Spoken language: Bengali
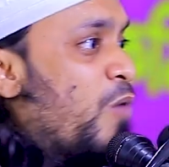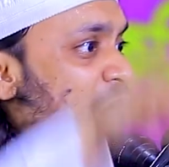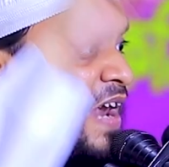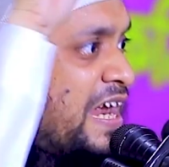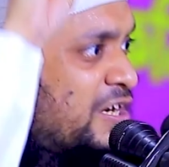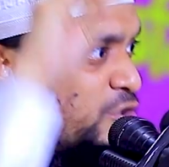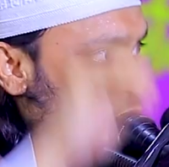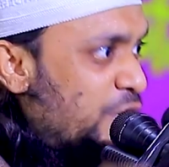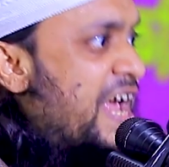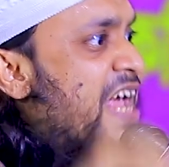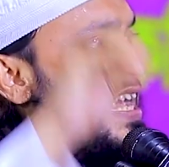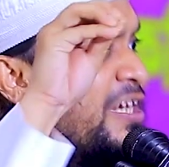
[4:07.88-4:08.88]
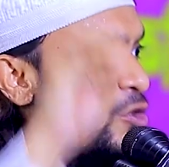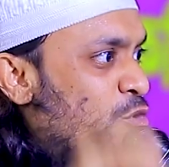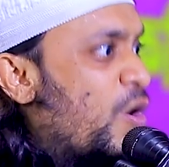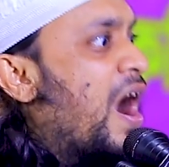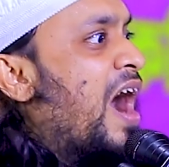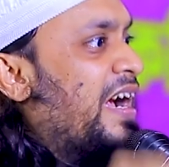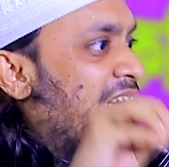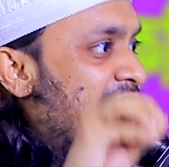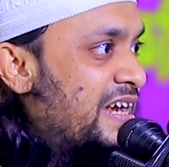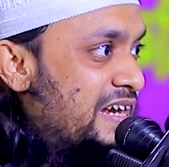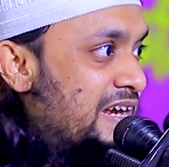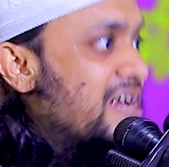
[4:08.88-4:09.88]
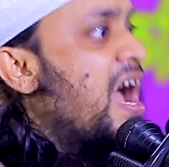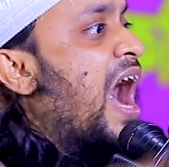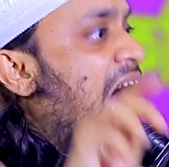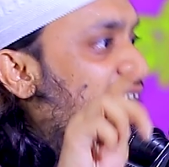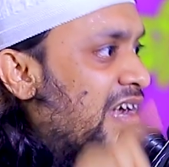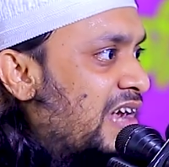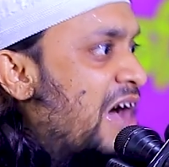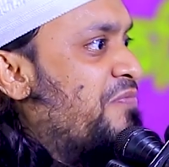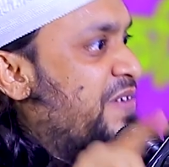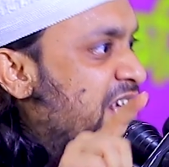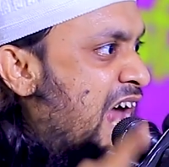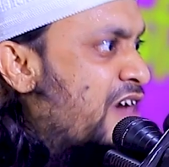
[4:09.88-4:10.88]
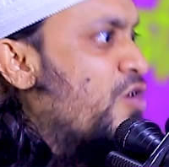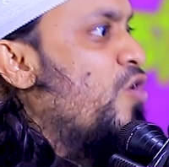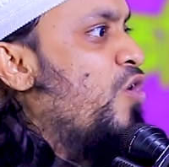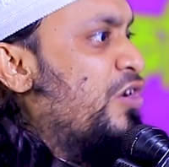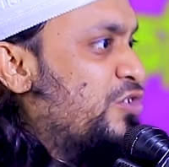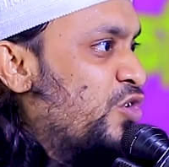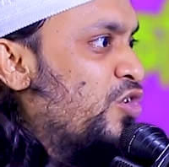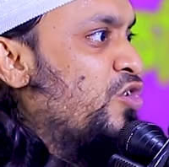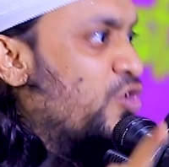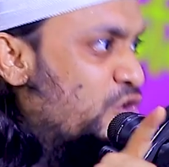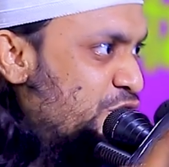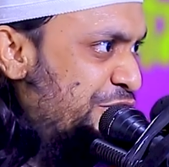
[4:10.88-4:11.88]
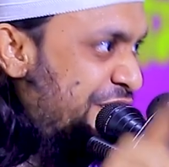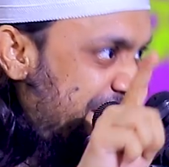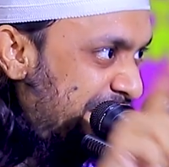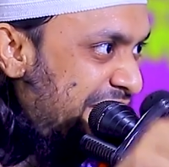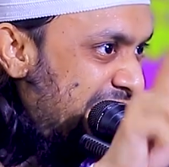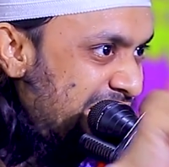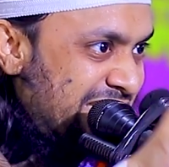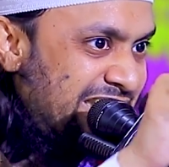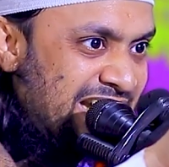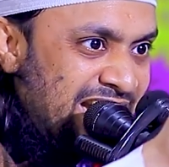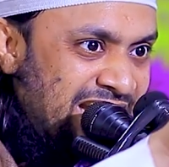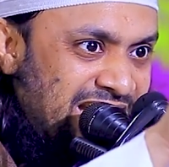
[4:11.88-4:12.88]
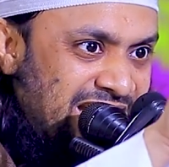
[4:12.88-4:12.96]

বলেন তো এই দোয়া কি আল্লাহ ফিরানোর জন্য শিখিয়েছে